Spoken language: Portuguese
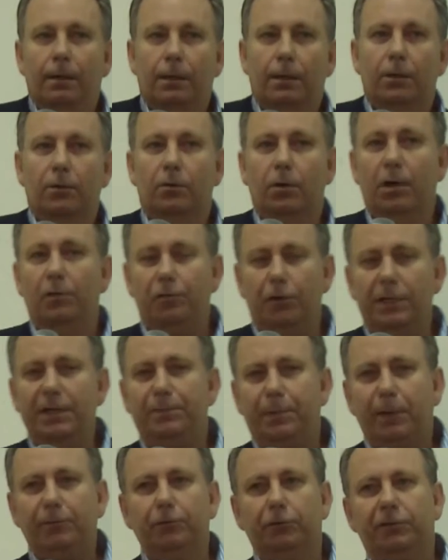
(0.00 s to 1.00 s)
Eu, eu vou ler
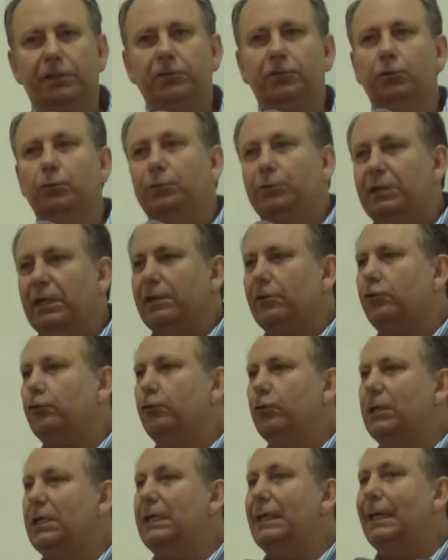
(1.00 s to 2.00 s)
para vocês um
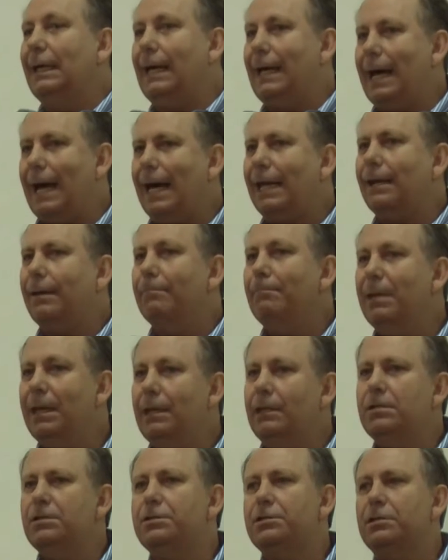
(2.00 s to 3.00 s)
texto que
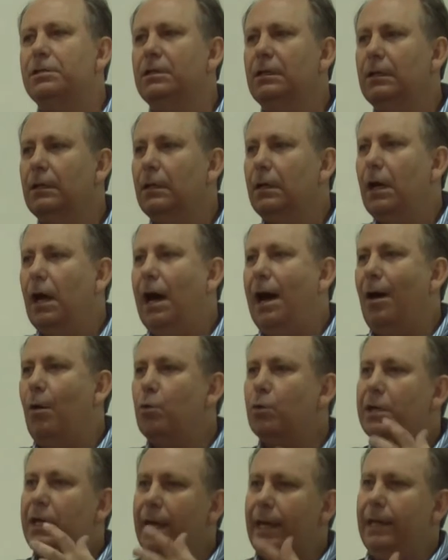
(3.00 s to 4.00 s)
raramente
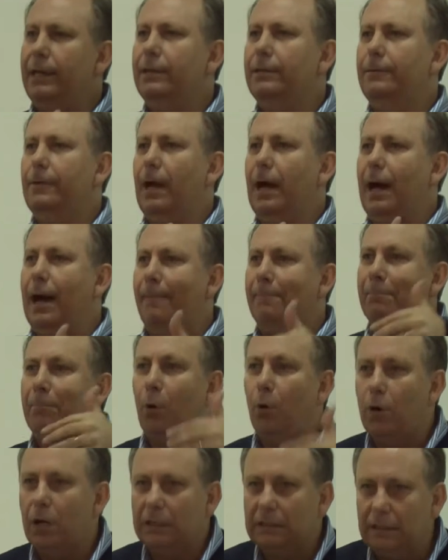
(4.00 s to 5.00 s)
alguém
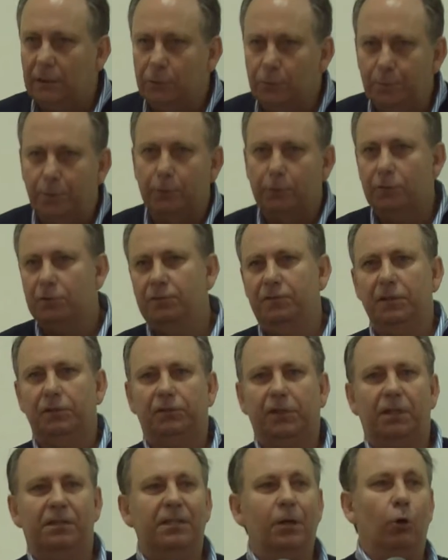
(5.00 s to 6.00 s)
aborda do ponto de
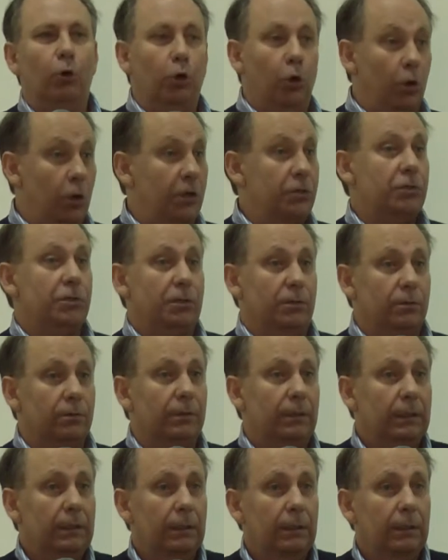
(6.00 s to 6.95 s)
vista teológico